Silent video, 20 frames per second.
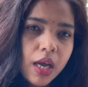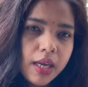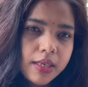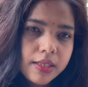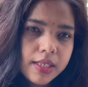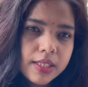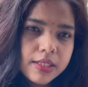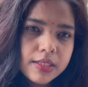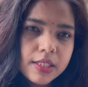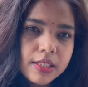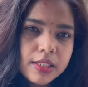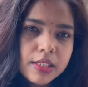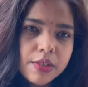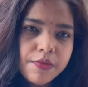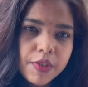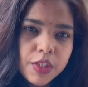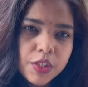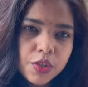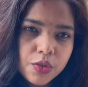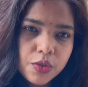అట్రాక్ట్ చేసి
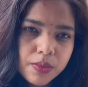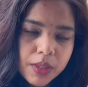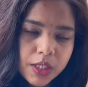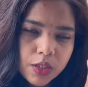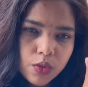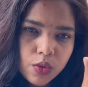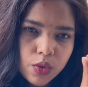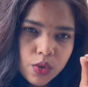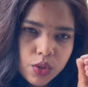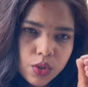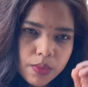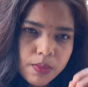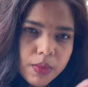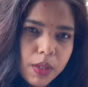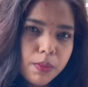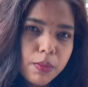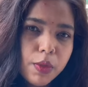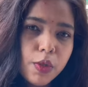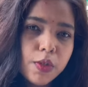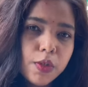ఫస్ట్ మీకు కొంచెం
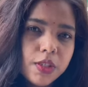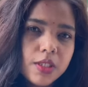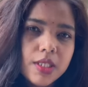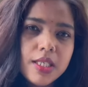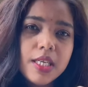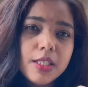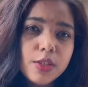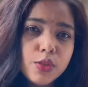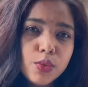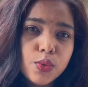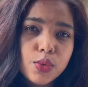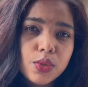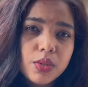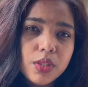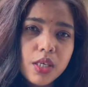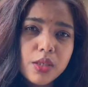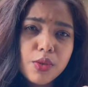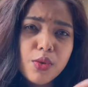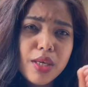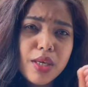డబ్బులు వచ్చేలాగా
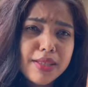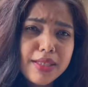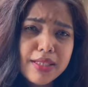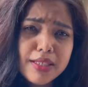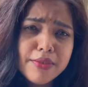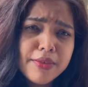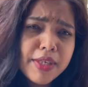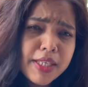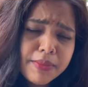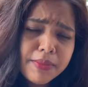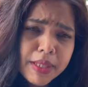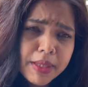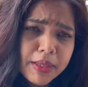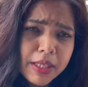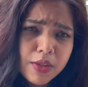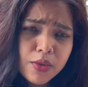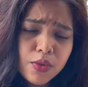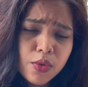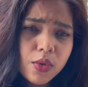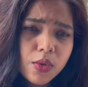చూస్తారు అదేంటి వాళ్ళు మీకు
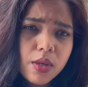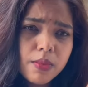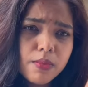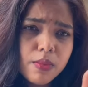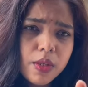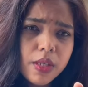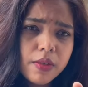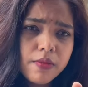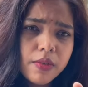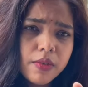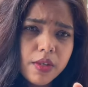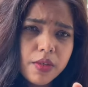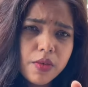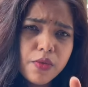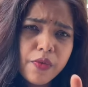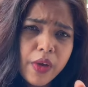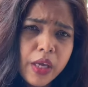ఎంతో డబ్బులు ఇవ్వరు